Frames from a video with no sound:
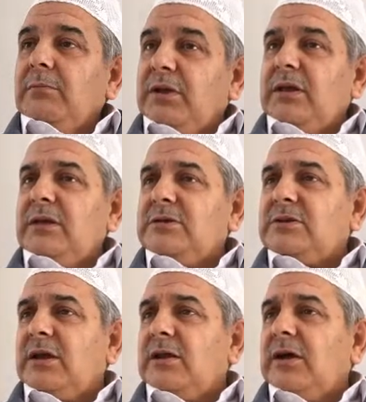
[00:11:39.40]
Bir
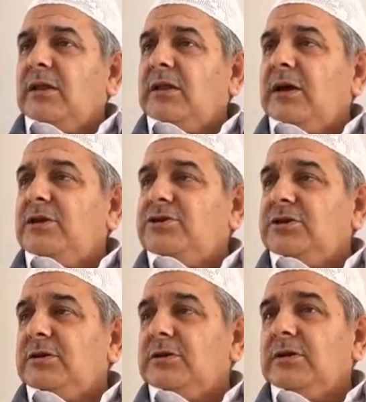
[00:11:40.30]
insan Allah
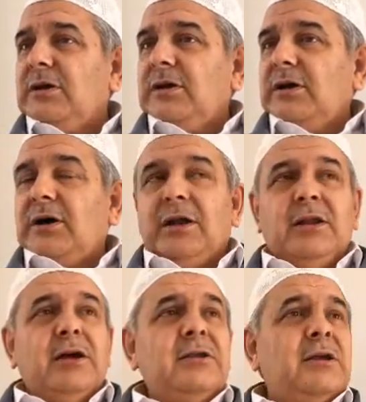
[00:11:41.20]
için
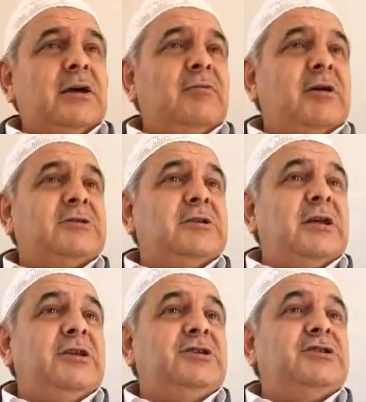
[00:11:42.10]
Allah
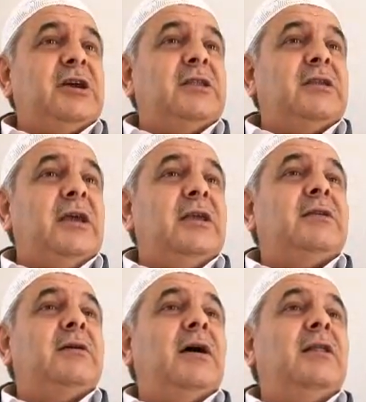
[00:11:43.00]
davasına hicret
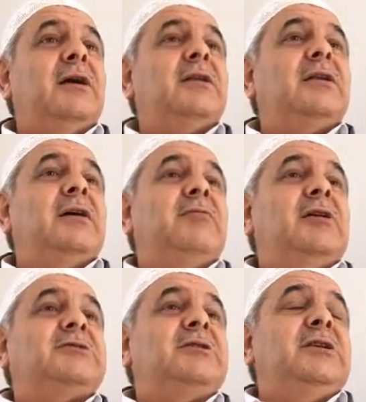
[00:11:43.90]
et, Allah
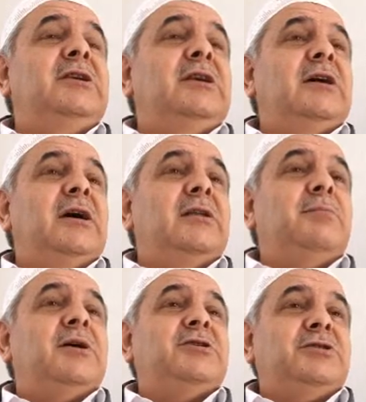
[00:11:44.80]
davasını ilah
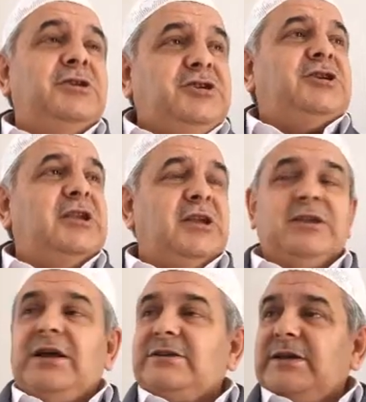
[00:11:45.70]
etmek için hicret
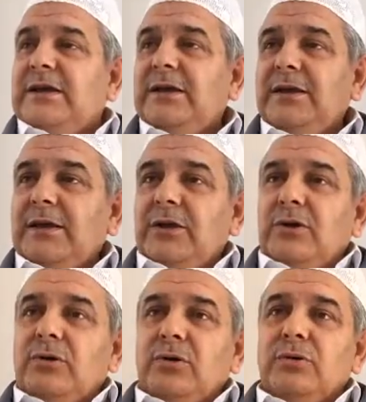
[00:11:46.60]
ederse
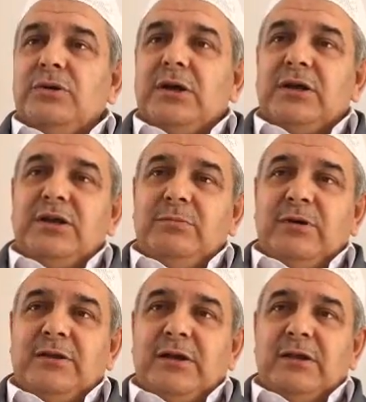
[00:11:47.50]
onu takip
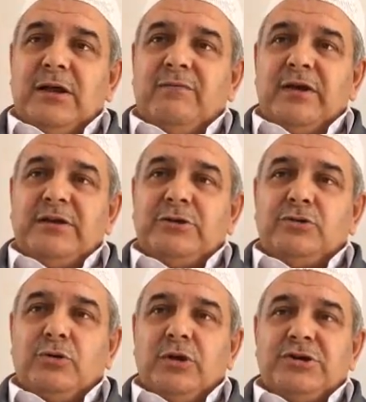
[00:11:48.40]
edenler ve işi
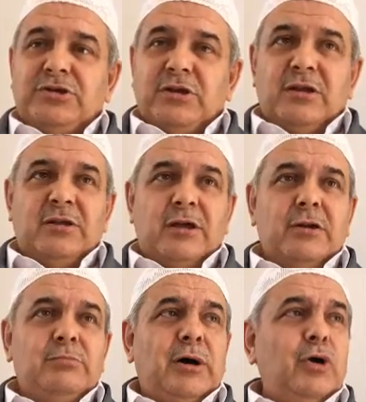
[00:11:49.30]

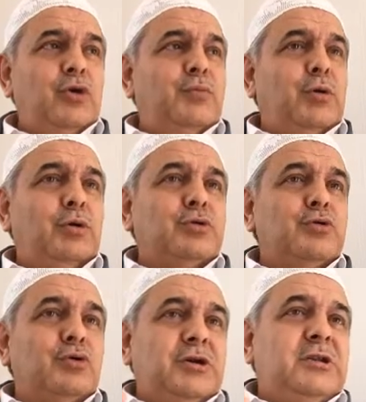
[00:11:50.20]
zorlaştıranların mağlup
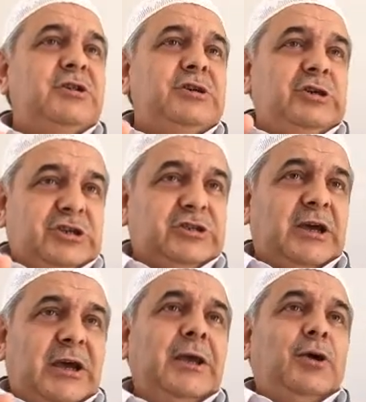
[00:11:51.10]
olduğu gün
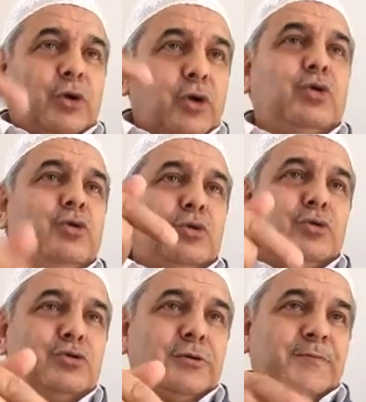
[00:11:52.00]
işte o
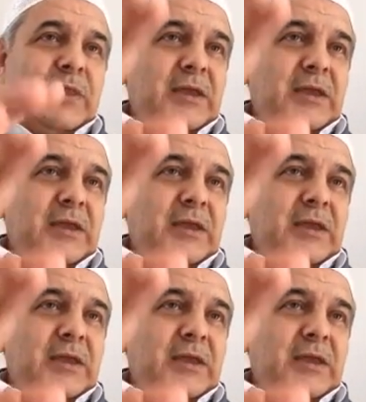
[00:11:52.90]
gündür.